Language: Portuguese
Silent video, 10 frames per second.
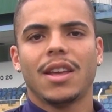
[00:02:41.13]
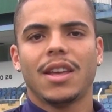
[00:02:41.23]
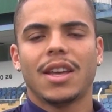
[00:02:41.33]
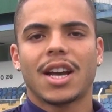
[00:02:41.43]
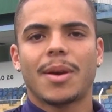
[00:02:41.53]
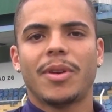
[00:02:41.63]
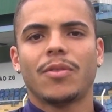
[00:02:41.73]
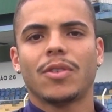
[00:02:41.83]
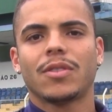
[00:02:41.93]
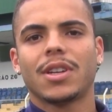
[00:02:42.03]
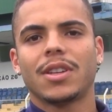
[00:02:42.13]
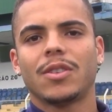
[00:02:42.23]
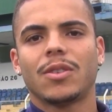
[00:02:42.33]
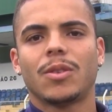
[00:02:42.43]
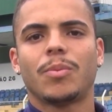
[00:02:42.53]
e acabei
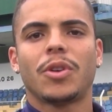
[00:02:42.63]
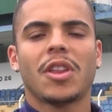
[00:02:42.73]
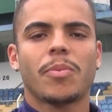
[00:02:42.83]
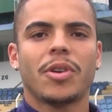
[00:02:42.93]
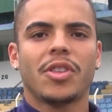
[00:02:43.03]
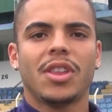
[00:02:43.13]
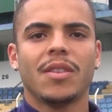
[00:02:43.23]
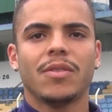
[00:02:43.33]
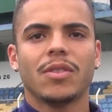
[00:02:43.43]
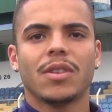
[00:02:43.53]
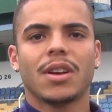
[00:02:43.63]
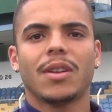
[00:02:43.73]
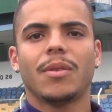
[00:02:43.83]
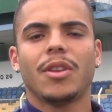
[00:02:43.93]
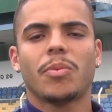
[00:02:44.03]
voltando para o Desportivo
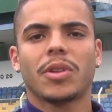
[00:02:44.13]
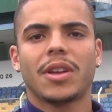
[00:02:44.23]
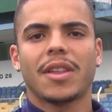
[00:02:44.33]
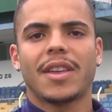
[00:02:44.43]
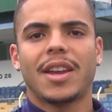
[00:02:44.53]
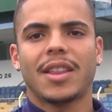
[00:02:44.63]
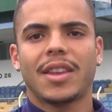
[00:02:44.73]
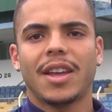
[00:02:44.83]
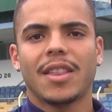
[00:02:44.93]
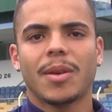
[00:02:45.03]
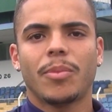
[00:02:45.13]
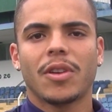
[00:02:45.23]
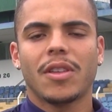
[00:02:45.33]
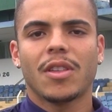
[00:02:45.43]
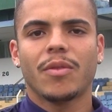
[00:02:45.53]
disputando a Série A3 e
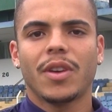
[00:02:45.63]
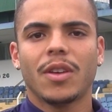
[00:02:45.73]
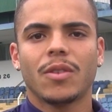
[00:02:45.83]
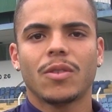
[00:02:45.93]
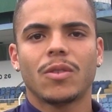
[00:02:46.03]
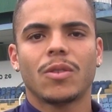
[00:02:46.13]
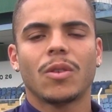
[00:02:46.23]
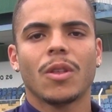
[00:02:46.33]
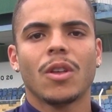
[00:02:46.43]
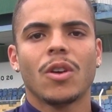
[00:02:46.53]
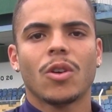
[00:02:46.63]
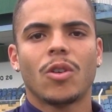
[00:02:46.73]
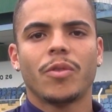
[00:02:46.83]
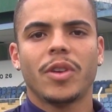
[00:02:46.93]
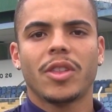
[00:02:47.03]
após isso veio o
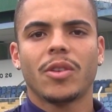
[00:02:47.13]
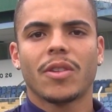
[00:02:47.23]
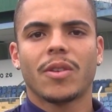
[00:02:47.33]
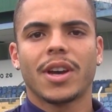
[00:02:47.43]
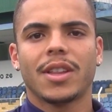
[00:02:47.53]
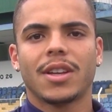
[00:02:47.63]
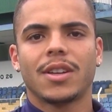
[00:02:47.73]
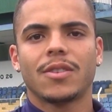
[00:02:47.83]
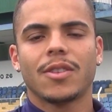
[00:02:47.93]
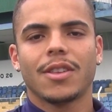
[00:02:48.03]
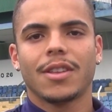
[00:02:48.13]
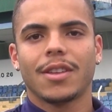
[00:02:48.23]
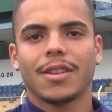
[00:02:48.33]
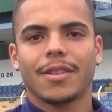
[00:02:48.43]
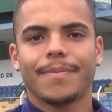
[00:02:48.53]
convite do São Caetano,
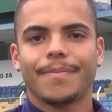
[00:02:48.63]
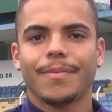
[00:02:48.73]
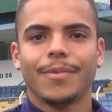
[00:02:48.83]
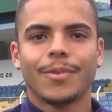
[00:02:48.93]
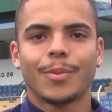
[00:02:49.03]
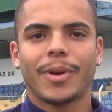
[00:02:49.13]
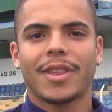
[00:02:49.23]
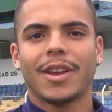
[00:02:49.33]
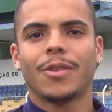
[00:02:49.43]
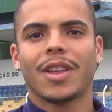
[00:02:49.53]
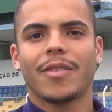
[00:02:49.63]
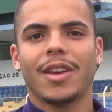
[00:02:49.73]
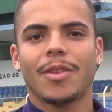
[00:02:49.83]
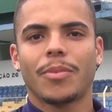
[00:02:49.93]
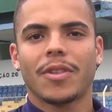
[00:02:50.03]
onde não pensei duas
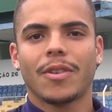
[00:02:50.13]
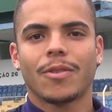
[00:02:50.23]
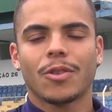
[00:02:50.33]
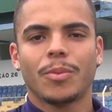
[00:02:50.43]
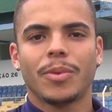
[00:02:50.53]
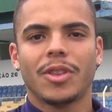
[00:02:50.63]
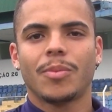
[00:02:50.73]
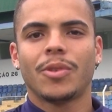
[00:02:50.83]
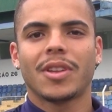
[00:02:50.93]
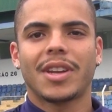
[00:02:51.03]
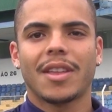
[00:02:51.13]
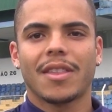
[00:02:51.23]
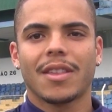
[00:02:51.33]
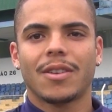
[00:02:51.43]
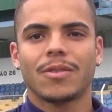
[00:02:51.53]
vezes por ser um clube de muita
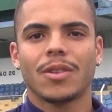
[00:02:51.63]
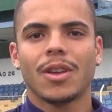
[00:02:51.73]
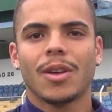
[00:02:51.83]
tradição,